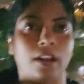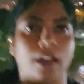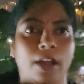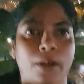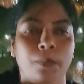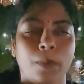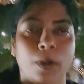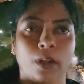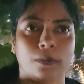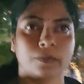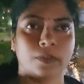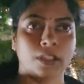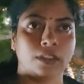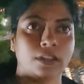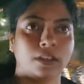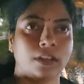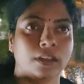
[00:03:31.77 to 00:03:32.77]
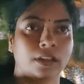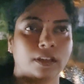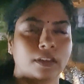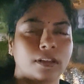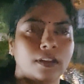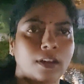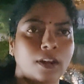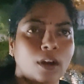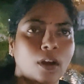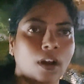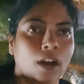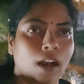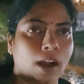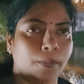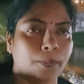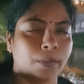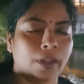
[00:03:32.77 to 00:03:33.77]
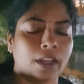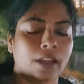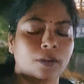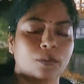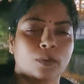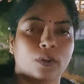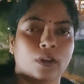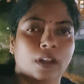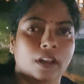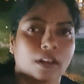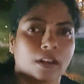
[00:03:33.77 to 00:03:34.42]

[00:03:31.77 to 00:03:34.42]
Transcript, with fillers: நறுமணம் வந்து அப்படியே ஒரு